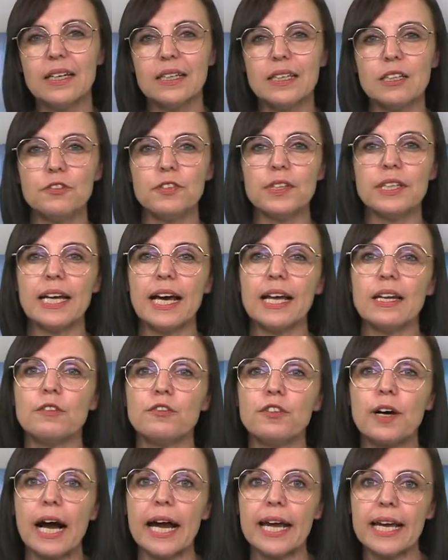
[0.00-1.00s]
Die finale
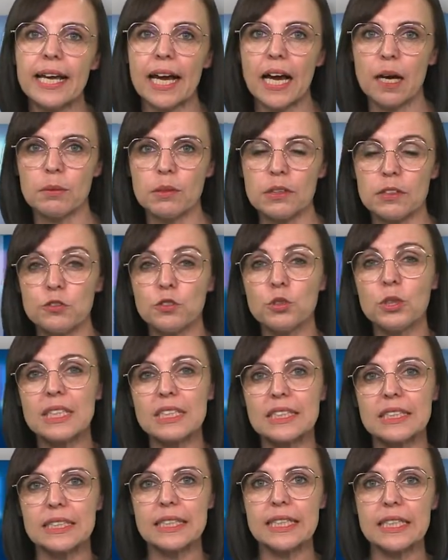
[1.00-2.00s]
Freigabe für
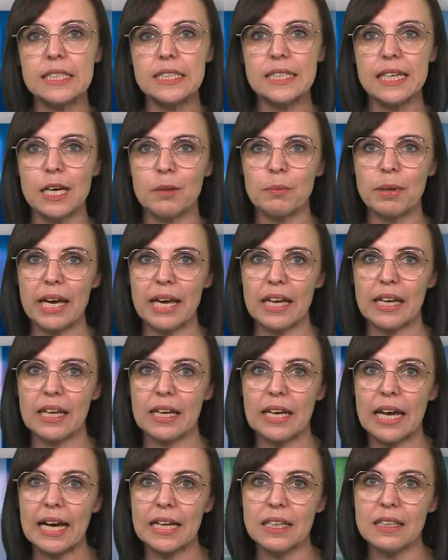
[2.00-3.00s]
das
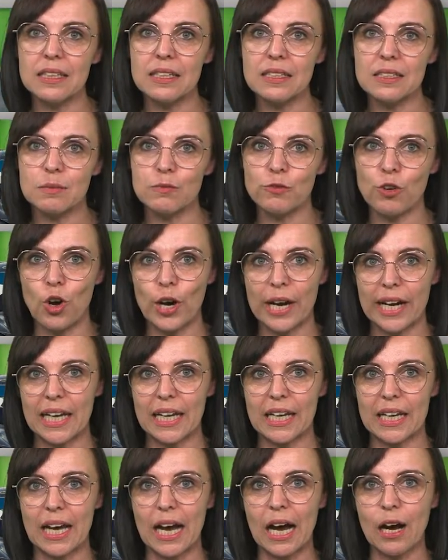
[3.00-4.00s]
DTM-Rennen an diesem
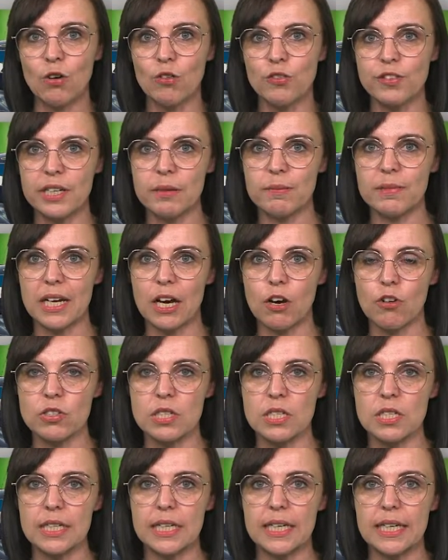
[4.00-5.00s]
Wochenende auf dem
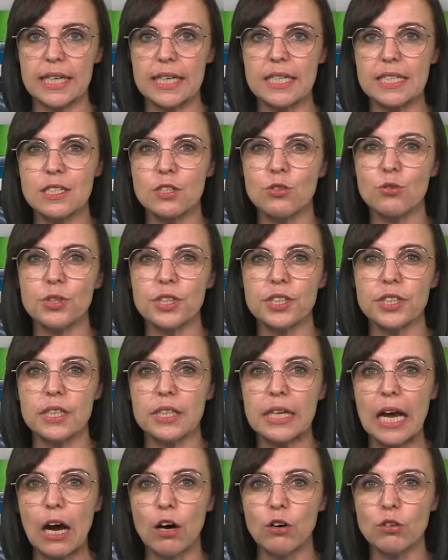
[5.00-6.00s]
Lausitzring ist durch
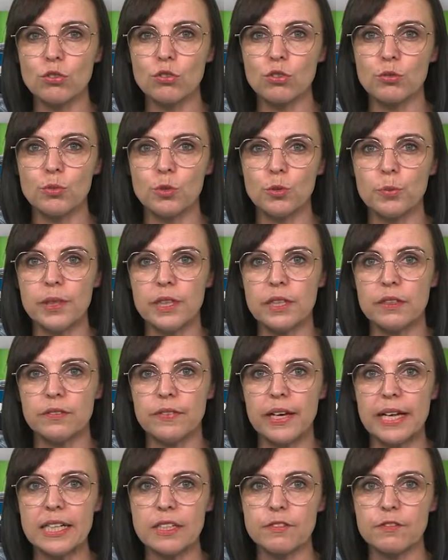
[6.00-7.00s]
den
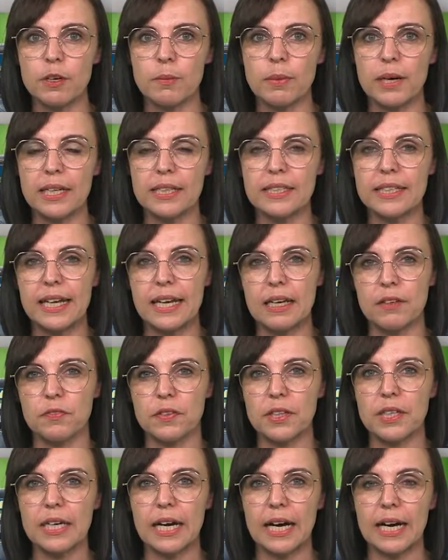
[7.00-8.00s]
Automobil-Weltverband
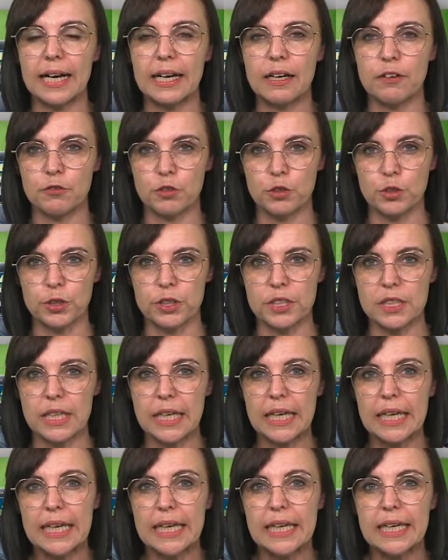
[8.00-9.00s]
FIA erfolgt.
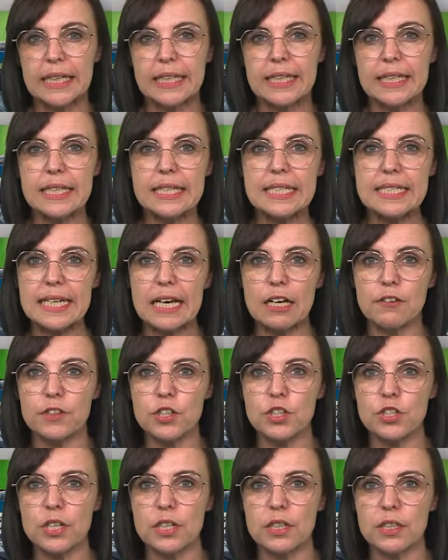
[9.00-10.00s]
Die
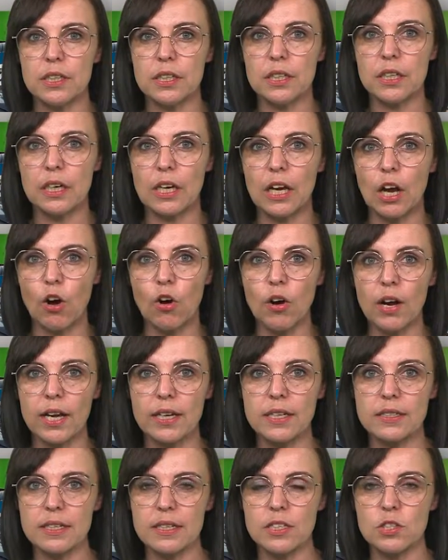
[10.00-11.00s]

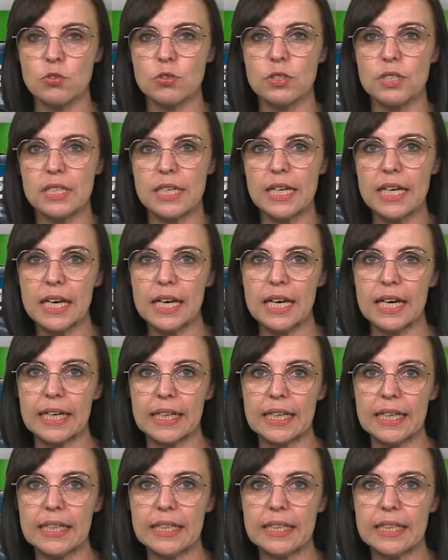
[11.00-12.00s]
Sachverständigenorganisation DEKRA,
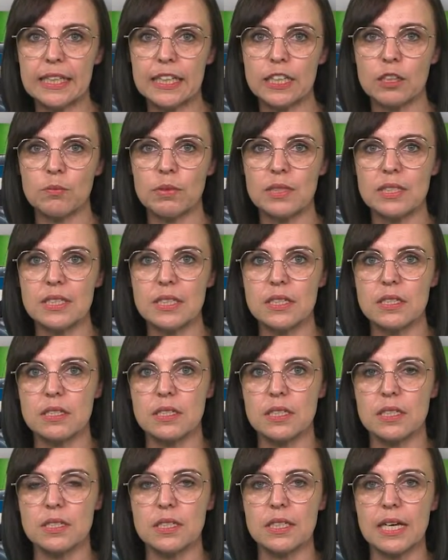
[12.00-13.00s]
in deren Besitz
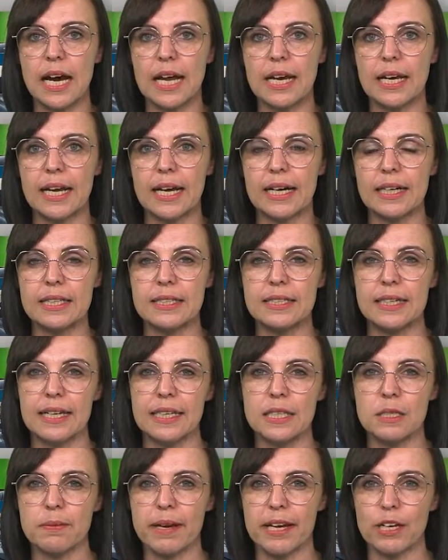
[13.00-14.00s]
sich die Anlage
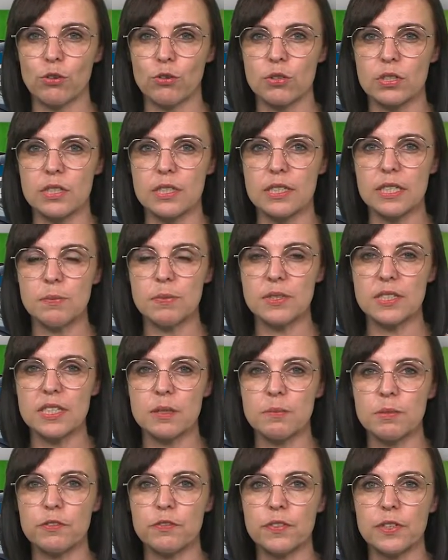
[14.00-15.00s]
seit
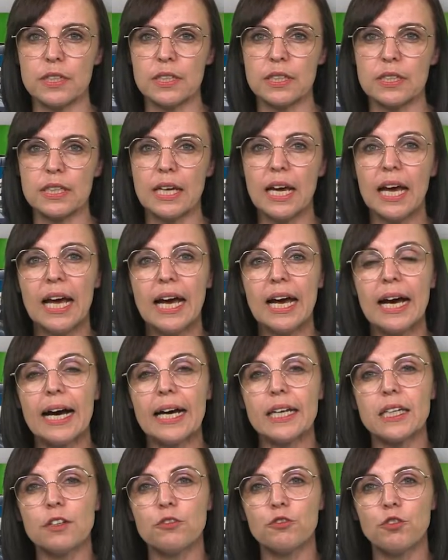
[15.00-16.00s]
2017 befindet,
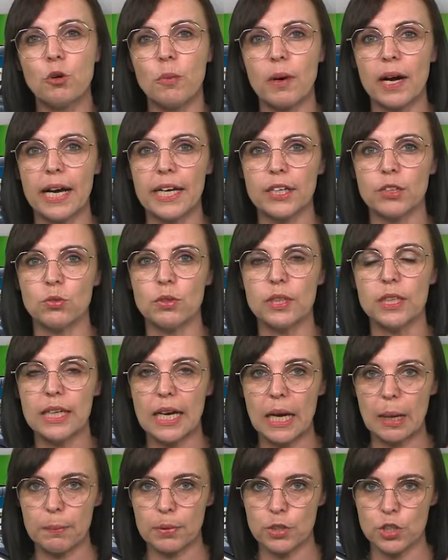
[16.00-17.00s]
hat die Vorbereitungen
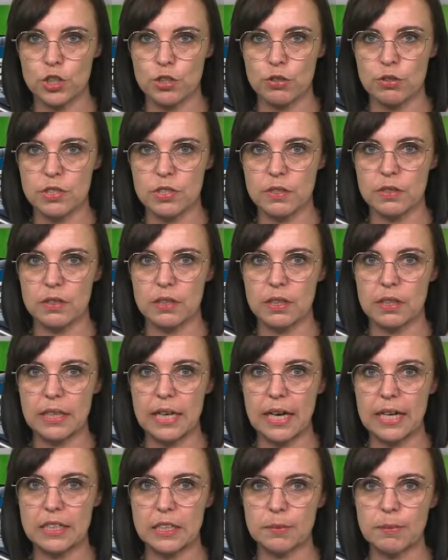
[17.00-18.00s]
abgeschlossen.
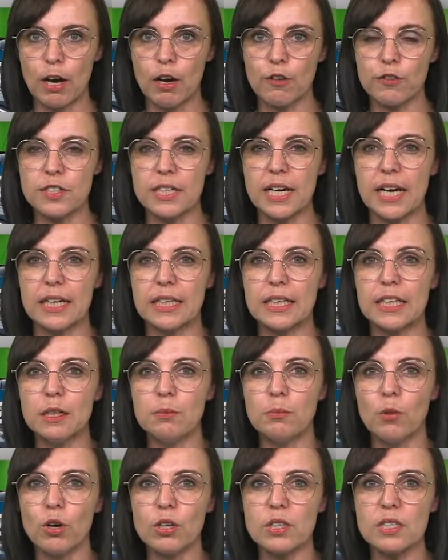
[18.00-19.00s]
Nach dem Auftakt
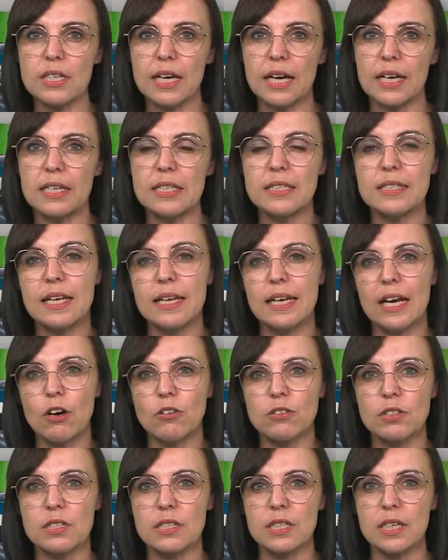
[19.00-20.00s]
in Monza ist der
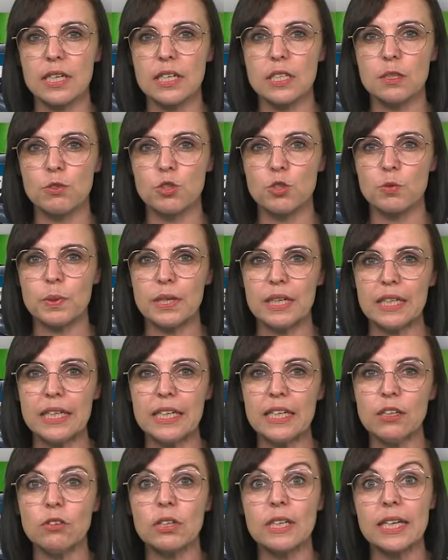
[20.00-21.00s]
Lausitzring zwischen
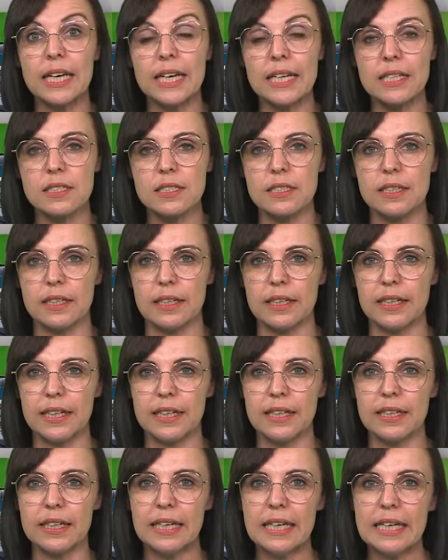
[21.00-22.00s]
Berlin und Dresden
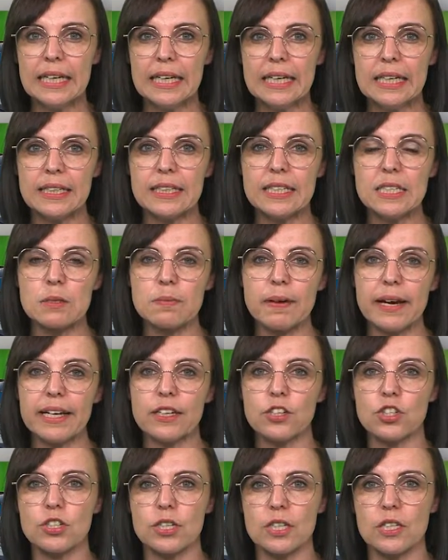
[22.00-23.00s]
gelegen, die
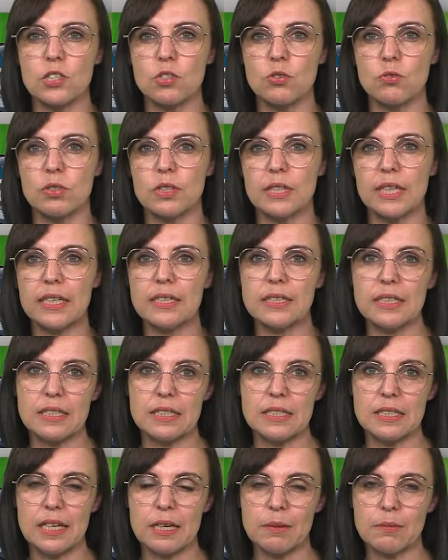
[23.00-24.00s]
zweite Station der
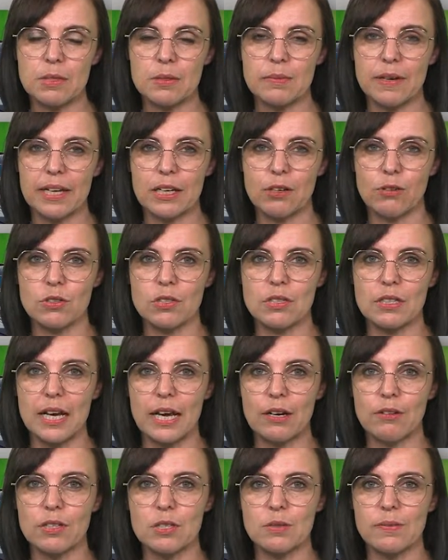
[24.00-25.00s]
DTM
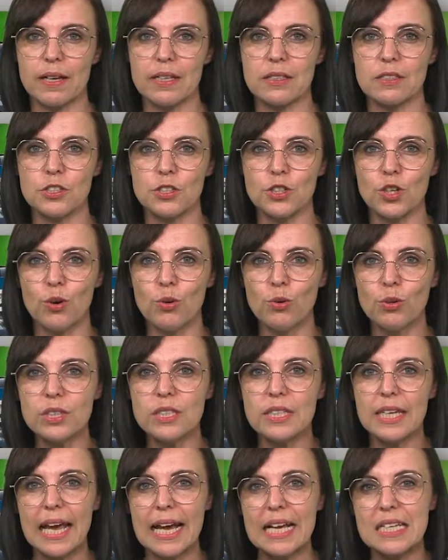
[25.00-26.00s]
2021
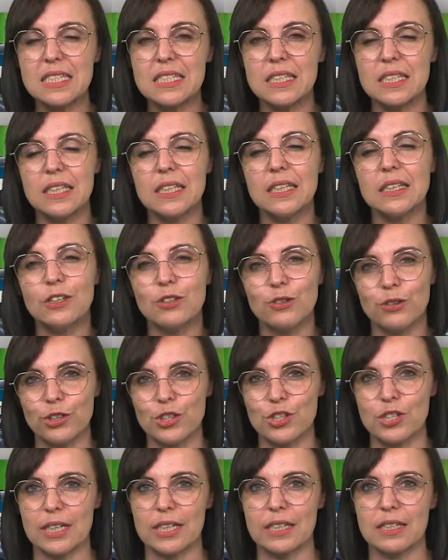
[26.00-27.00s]
und die erste in
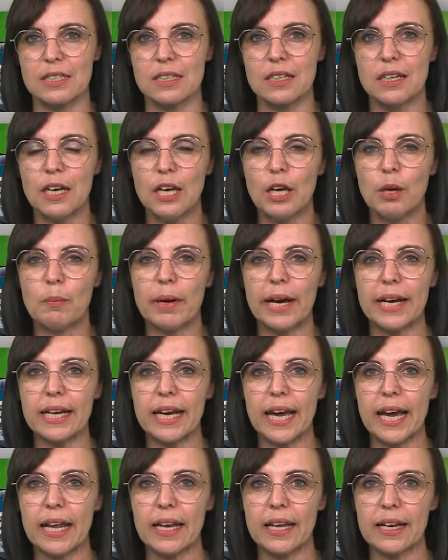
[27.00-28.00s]
Deutschland.
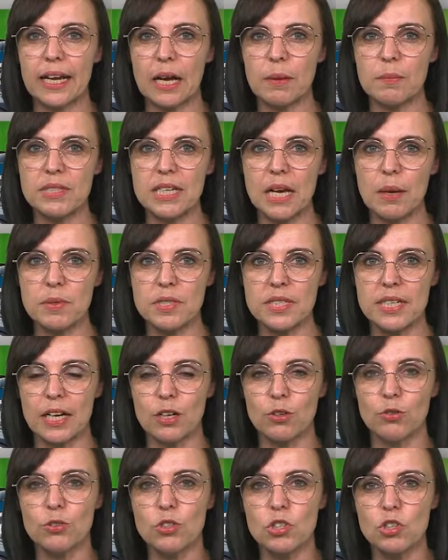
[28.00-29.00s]
Beide Rennen am
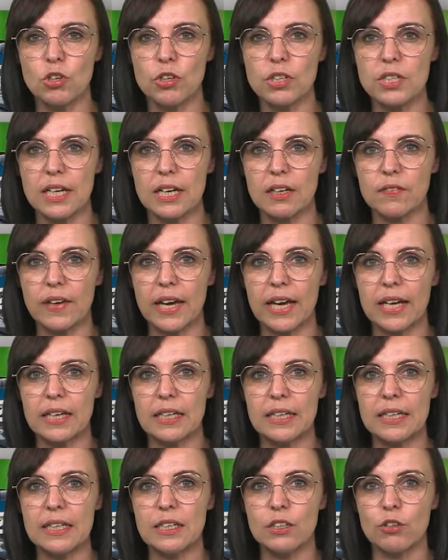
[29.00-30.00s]
Samstag und Sonntag
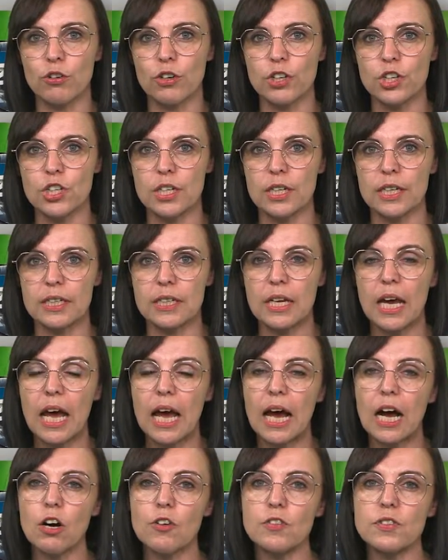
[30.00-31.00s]
werden in Deutschland
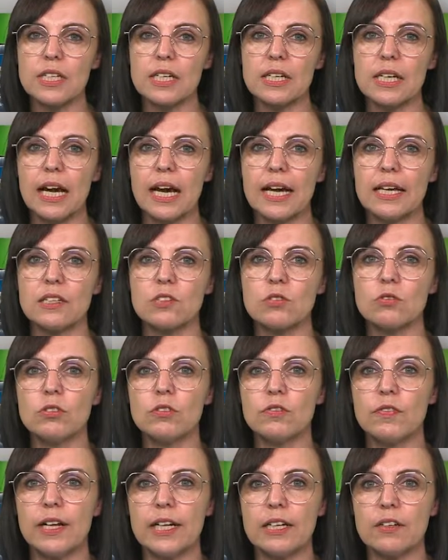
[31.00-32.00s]
auf Sat1
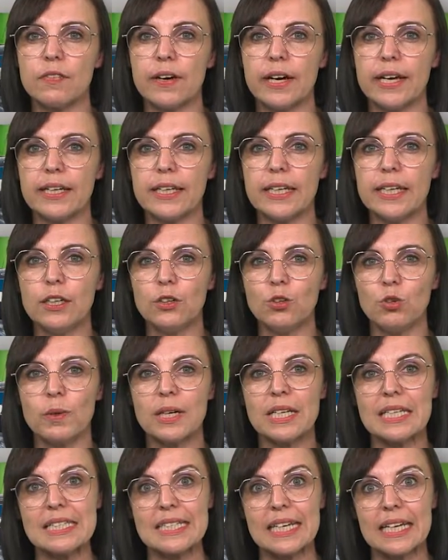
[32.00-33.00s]
und weltweit in
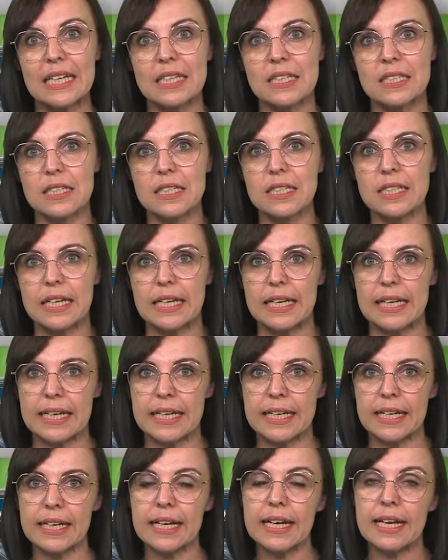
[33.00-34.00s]
über 60
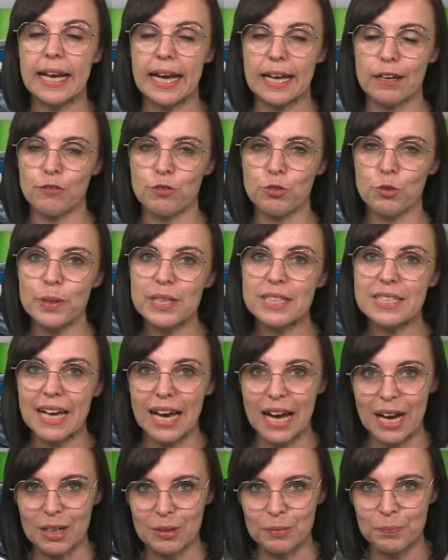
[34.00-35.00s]
Ländern live
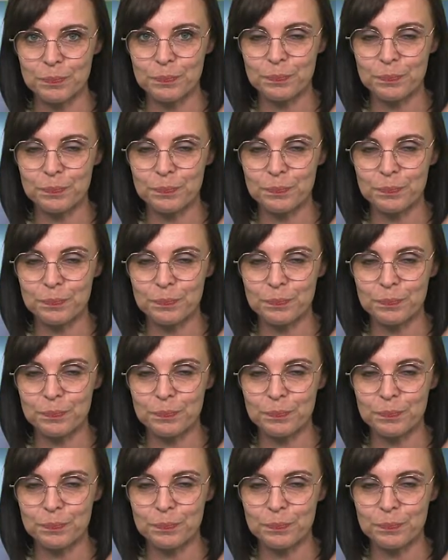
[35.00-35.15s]
übertragen.